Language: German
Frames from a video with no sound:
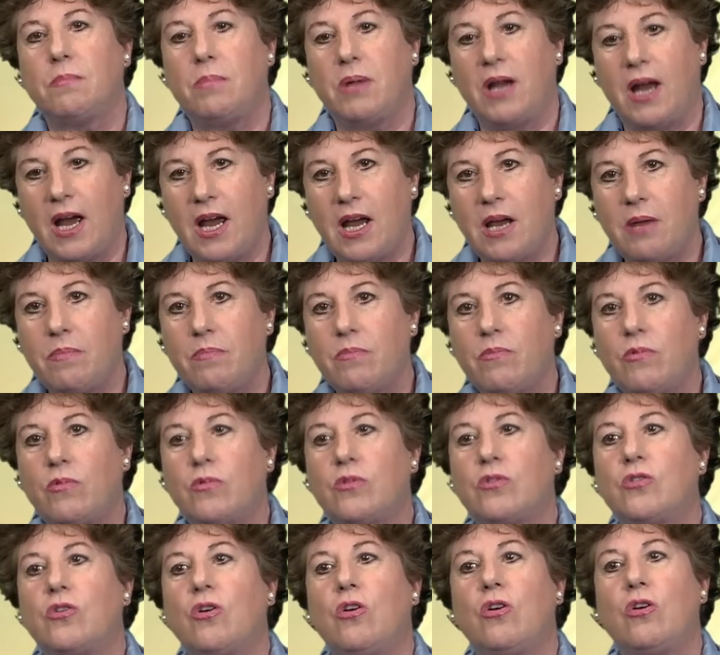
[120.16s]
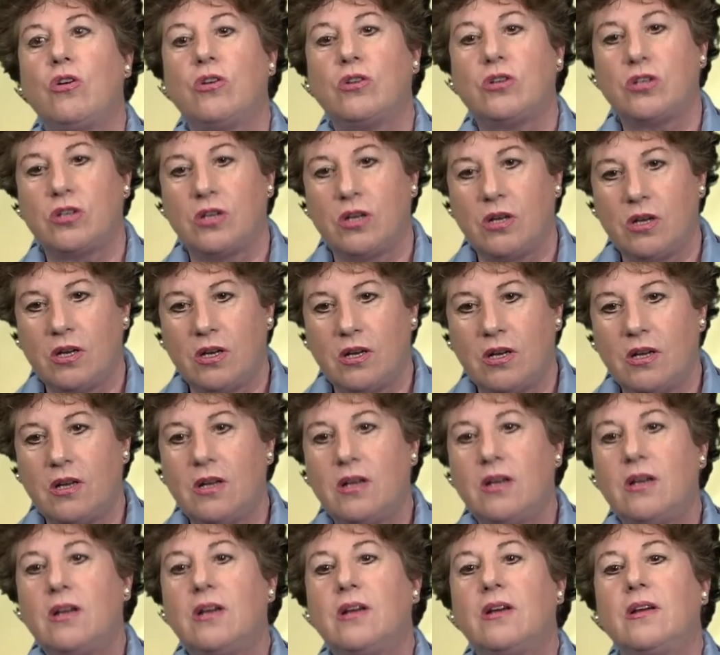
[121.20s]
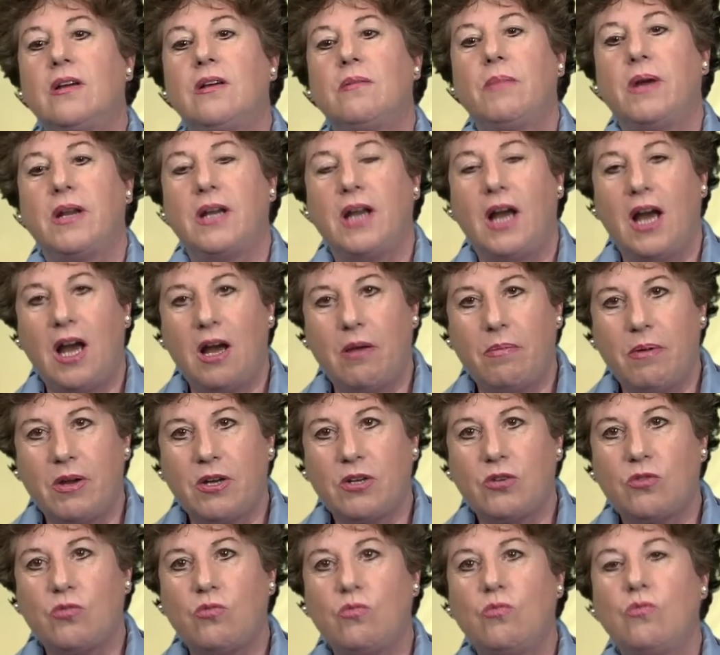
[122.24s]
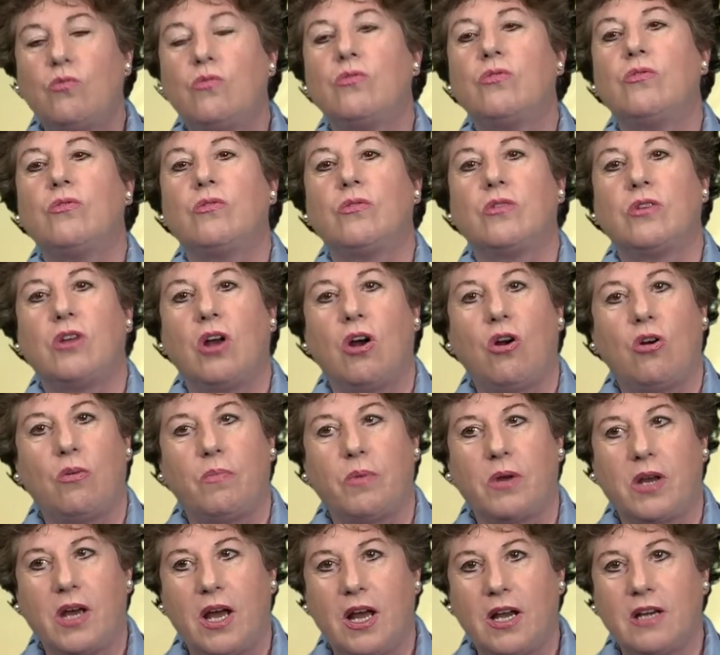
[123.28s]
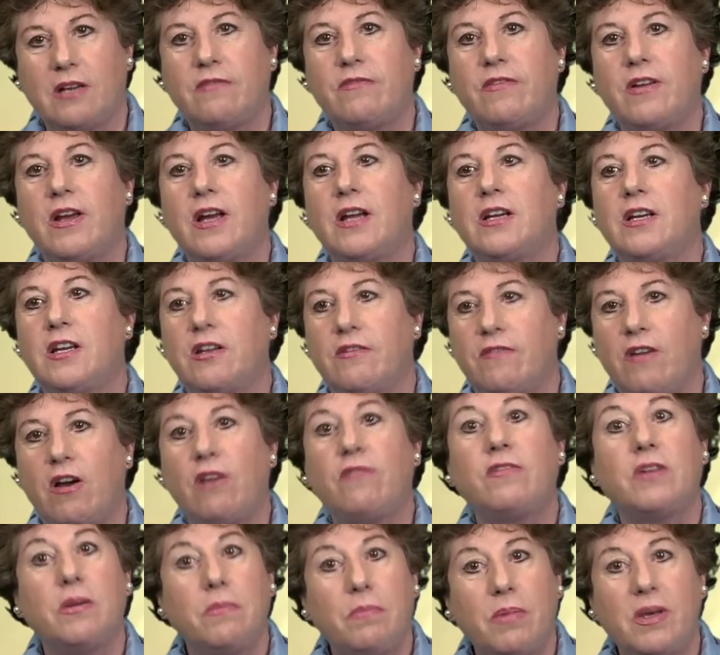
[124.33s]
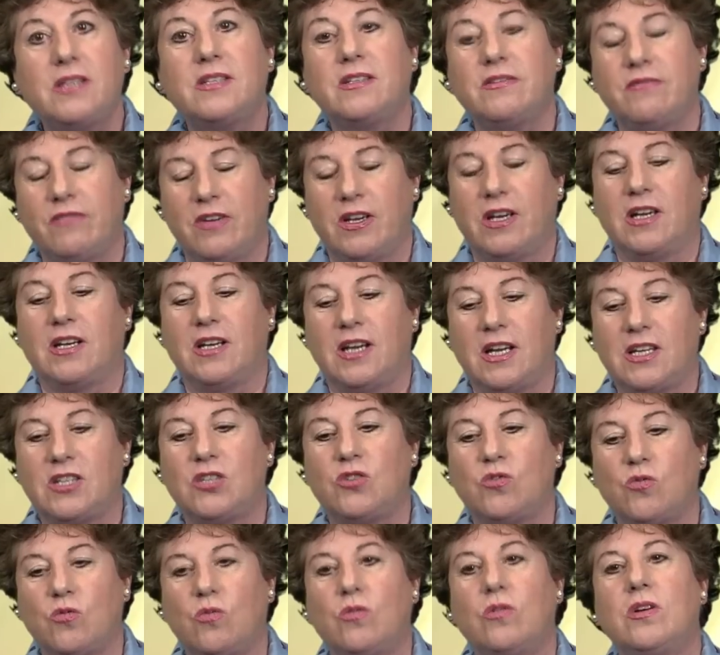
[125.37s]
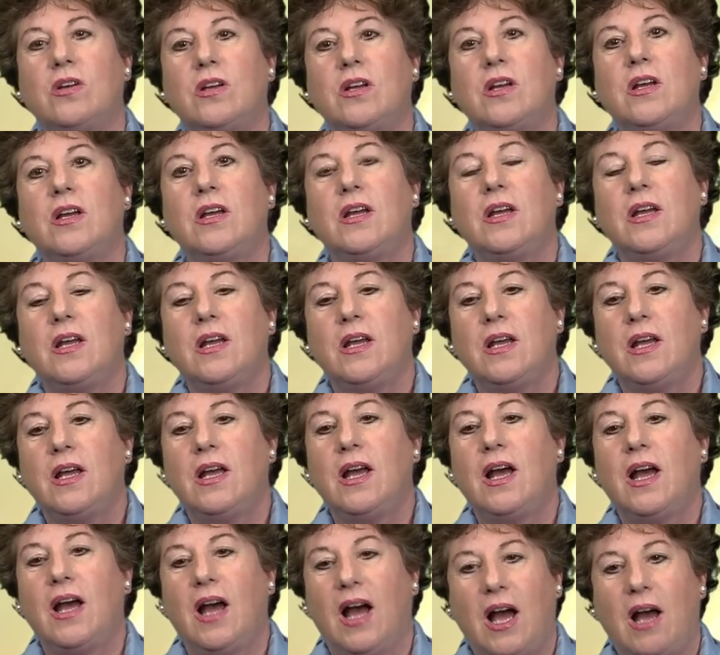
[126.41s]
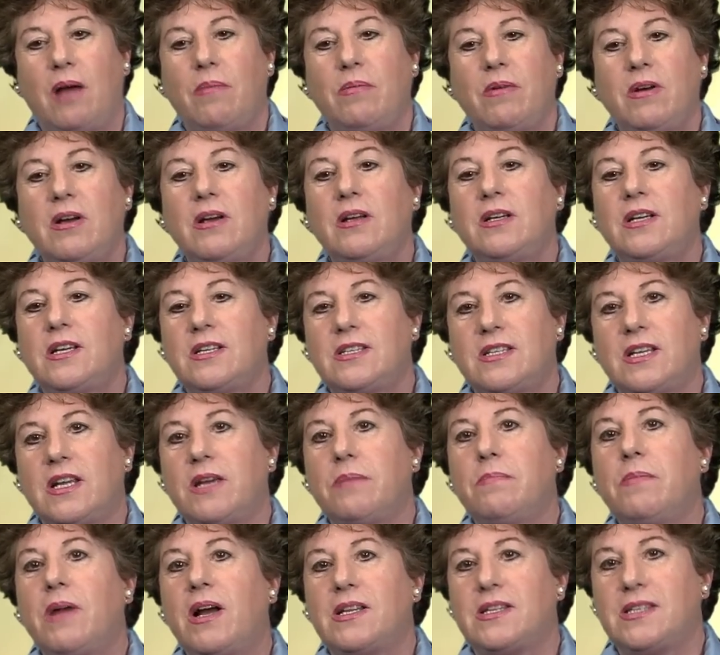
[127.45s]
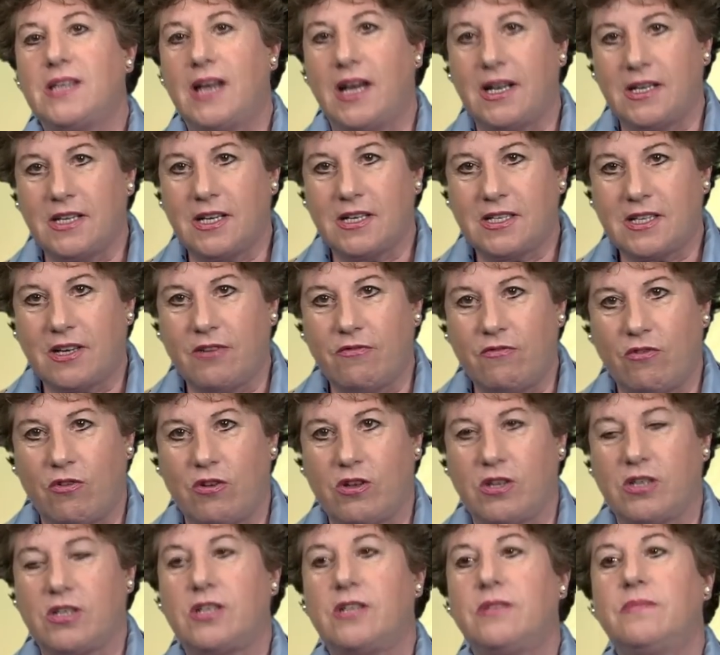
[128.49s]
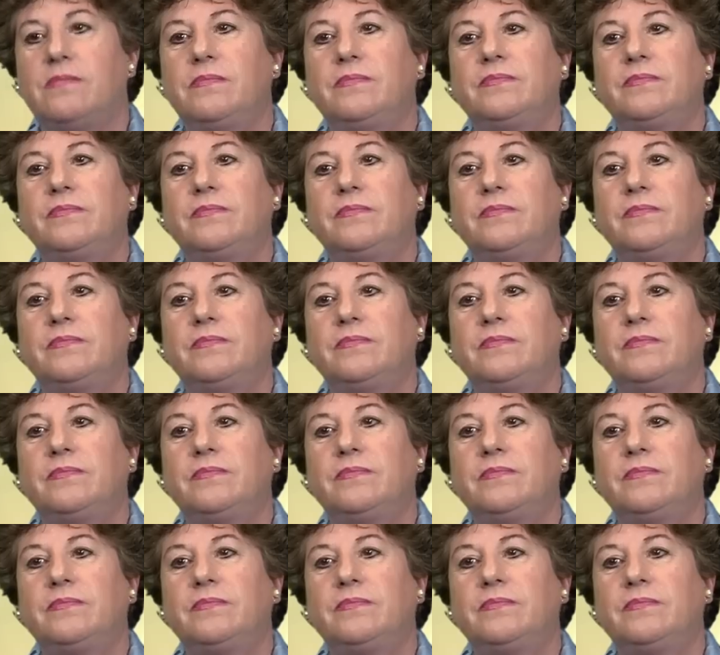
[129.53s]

bleiben und dort meine Arbeit tun und auch bekannt werden. Ich war auf dem besten Wege dazu. Aber das Leben hat es anders gewollt.